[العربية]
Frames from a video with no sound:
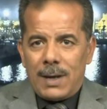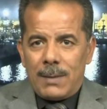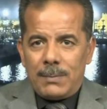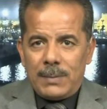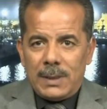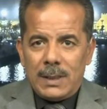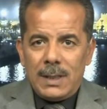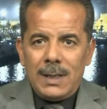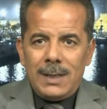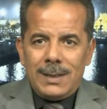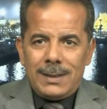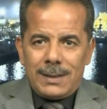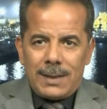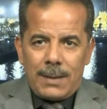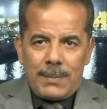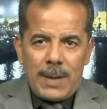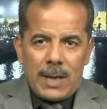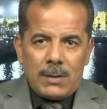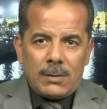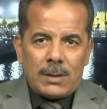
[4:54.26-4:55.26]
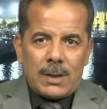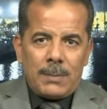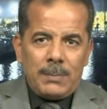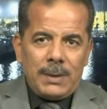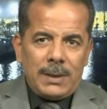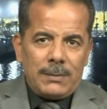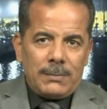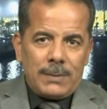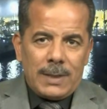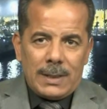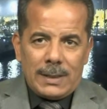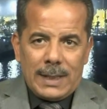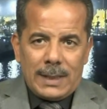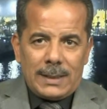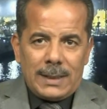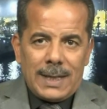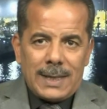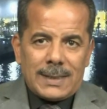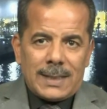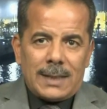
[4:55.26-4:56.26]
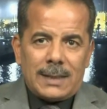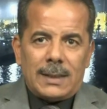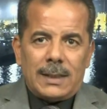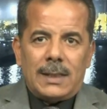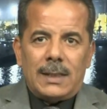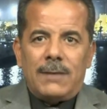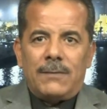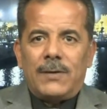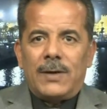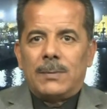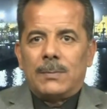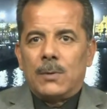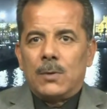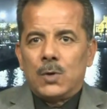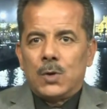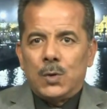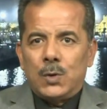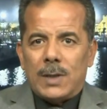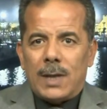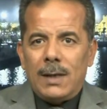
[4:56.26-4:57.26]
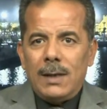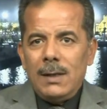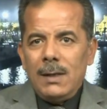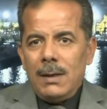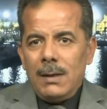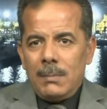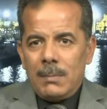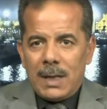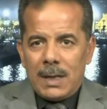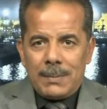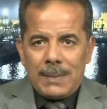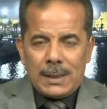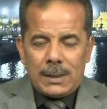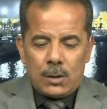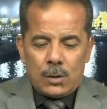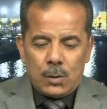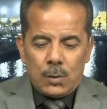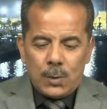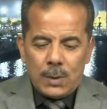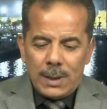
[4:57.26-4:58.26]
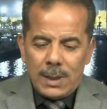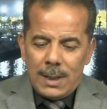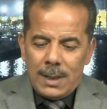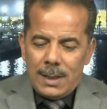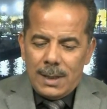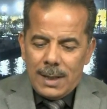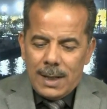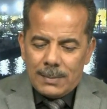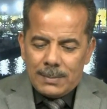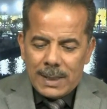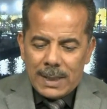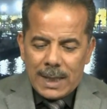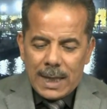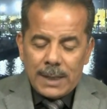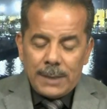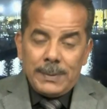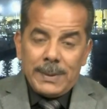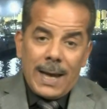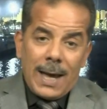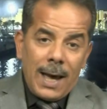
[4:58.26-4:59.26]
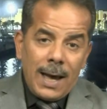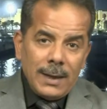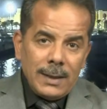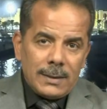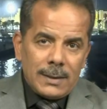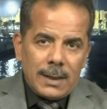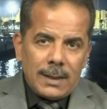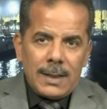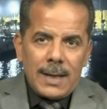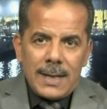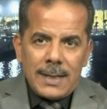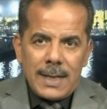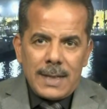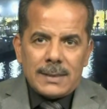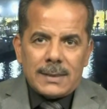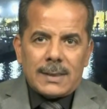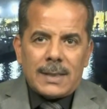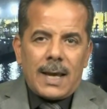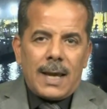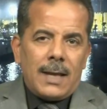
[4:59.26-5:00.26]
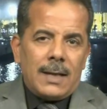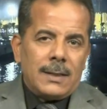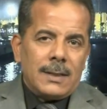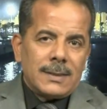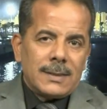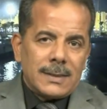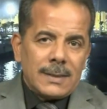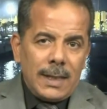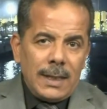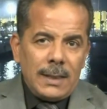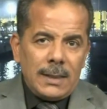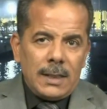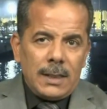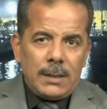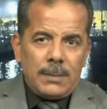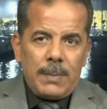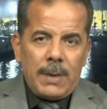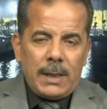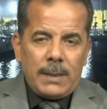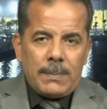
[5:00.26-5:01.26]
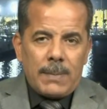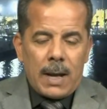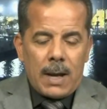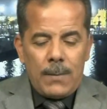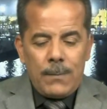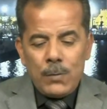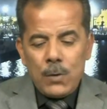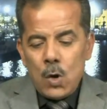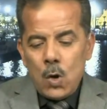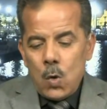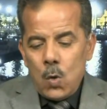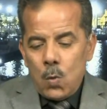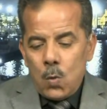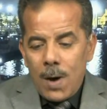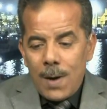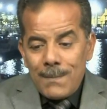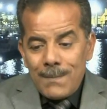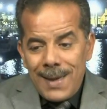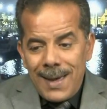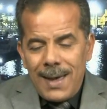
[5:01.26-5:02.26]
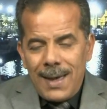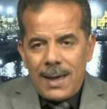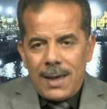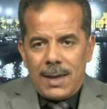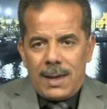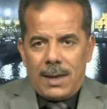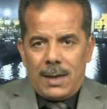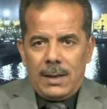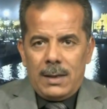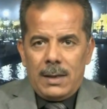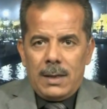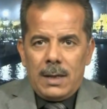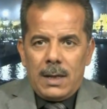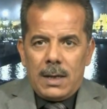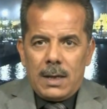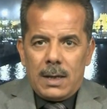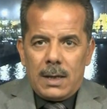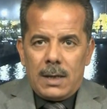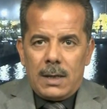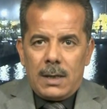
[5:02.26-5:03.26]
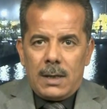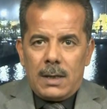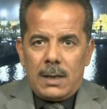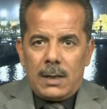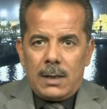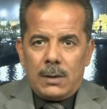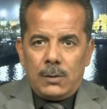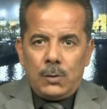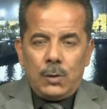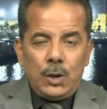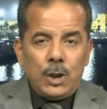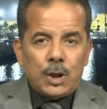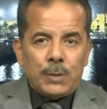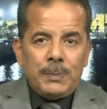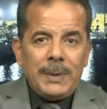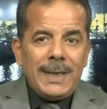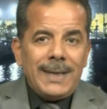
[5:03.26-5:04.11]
من تباين كبير يعني لا زالت الخلافات موجوده بين بعض الدول المغاربيه ايضا لا ننسى ان السيد دبيبه وما آه، يحيط به